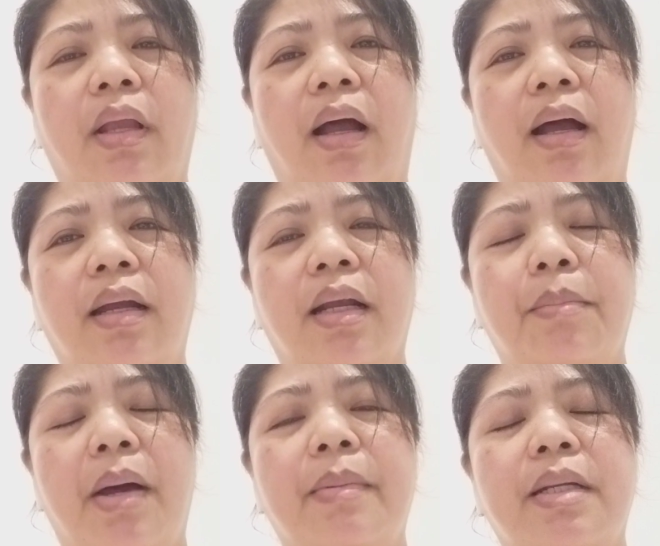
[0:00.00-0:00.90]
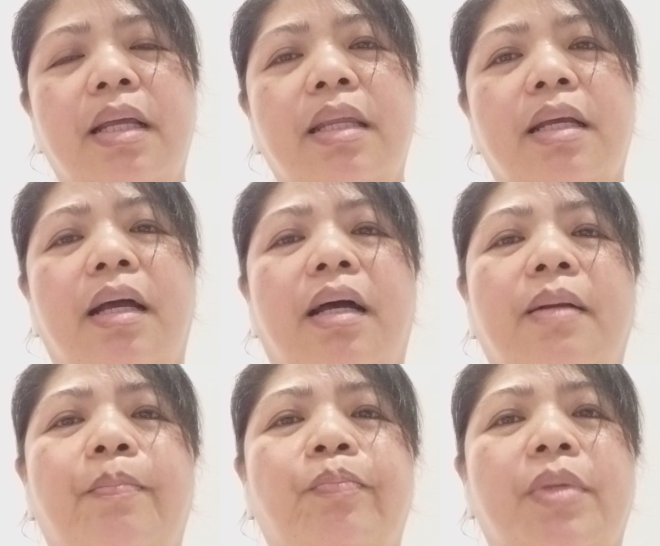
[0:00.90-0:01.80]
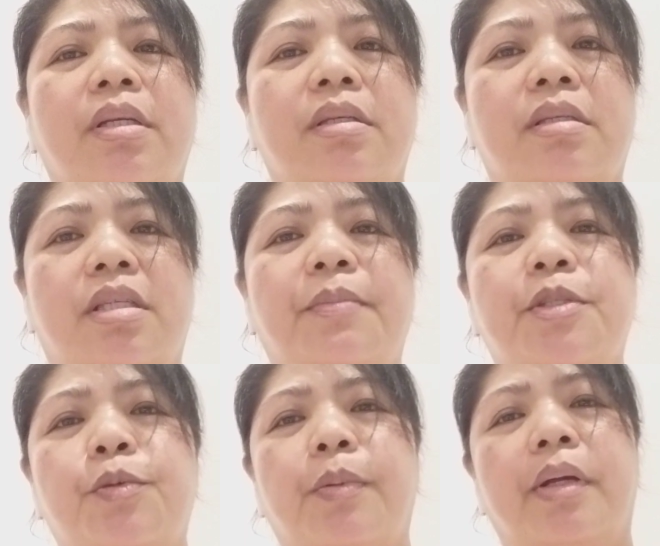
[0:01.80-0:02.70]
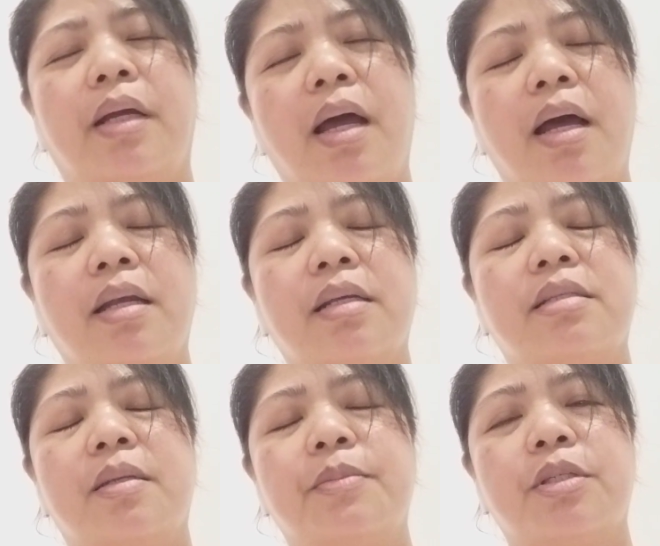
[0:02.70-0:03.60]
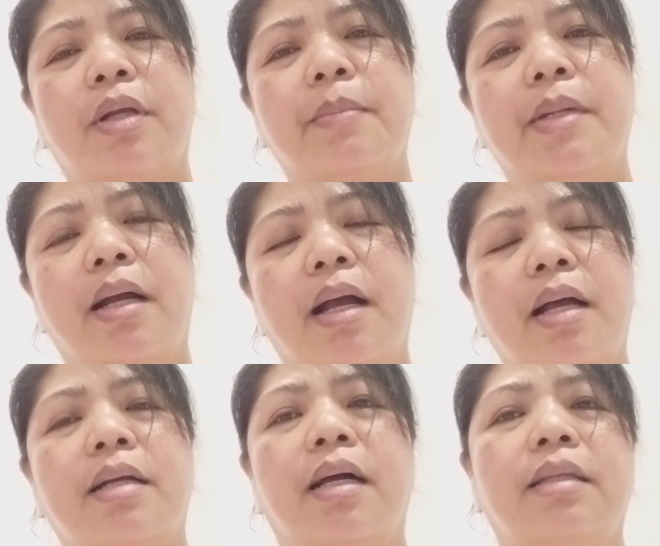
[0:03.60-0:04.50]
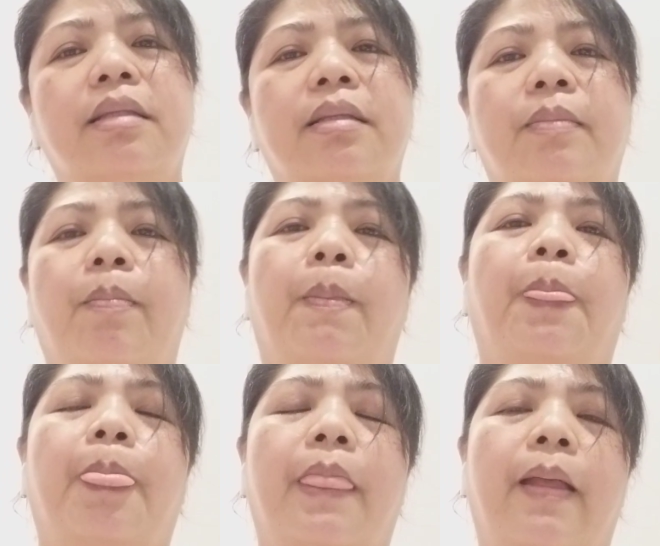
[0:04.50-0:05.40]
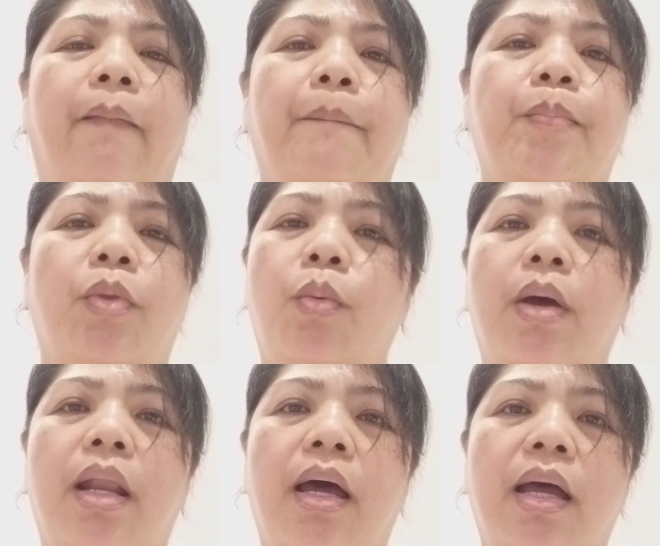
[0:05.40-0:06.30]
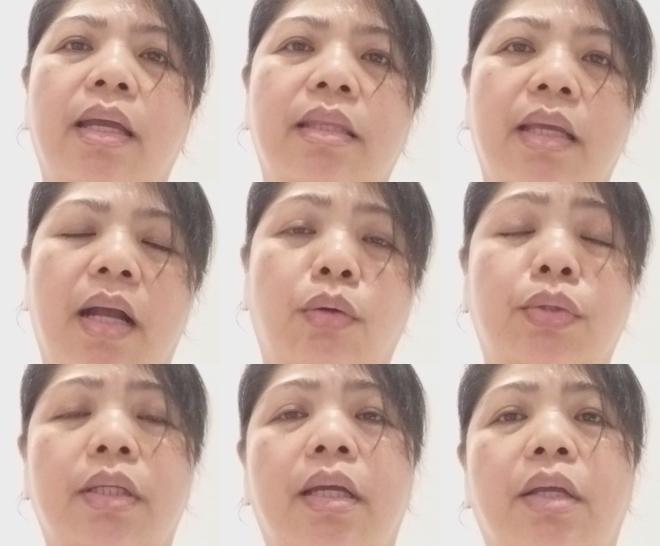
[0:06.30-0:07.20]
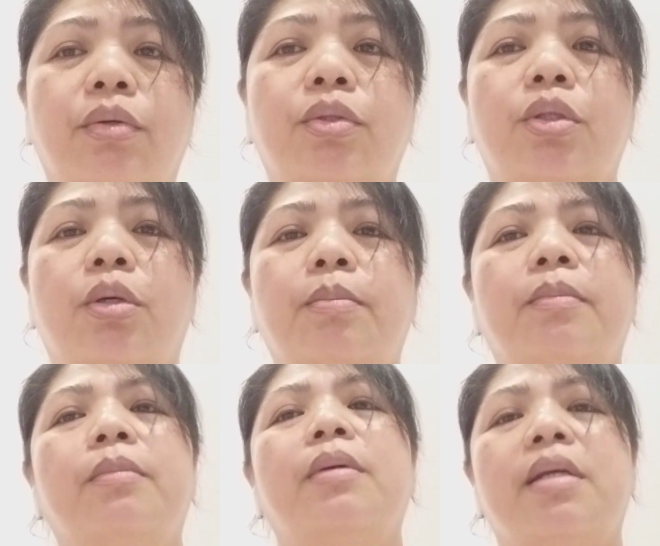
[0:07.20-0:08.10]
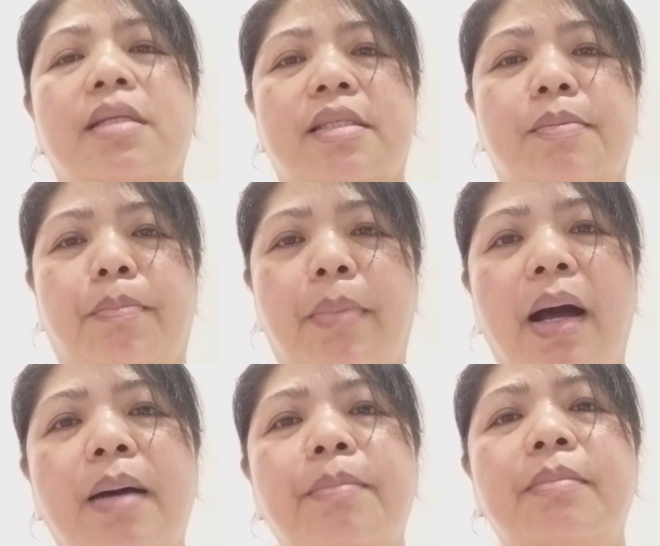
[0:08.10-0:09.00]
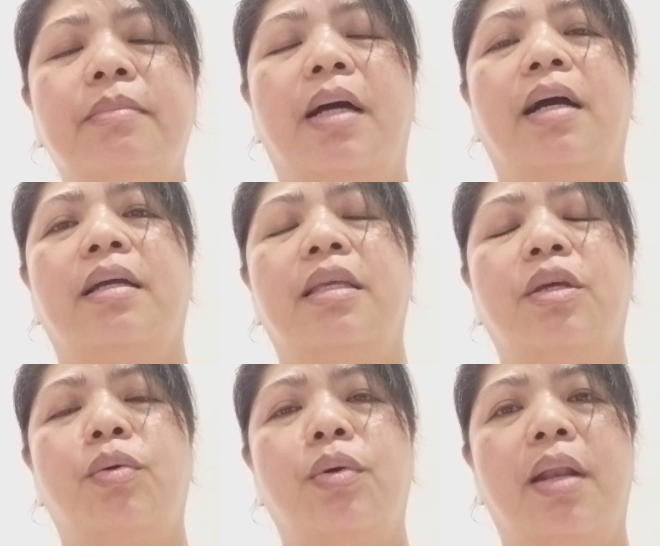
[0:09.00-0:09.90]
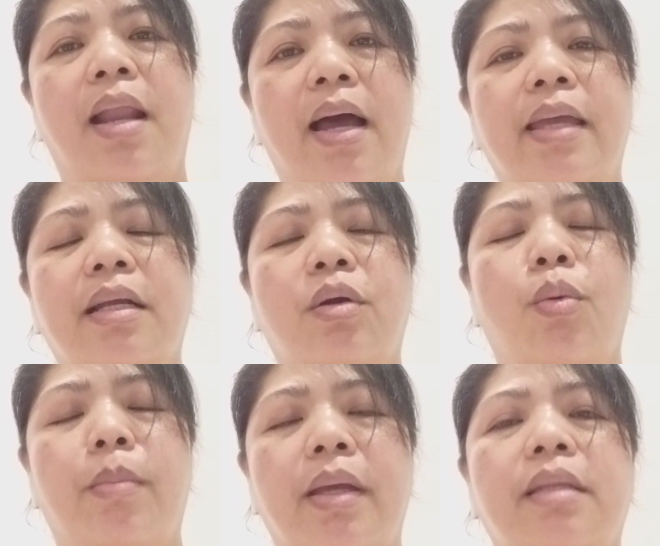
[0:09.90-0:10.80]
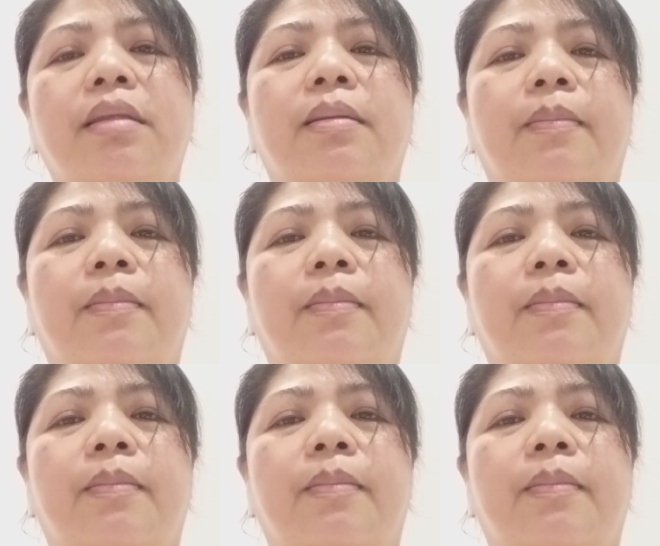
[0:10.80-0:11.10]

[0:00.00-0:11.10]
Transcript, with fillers: uh, nagmamadali ka, subs uh, nag-subscribe ka kaagad, wala, hindi counted kay YouTube, spam ang iyong like, comment,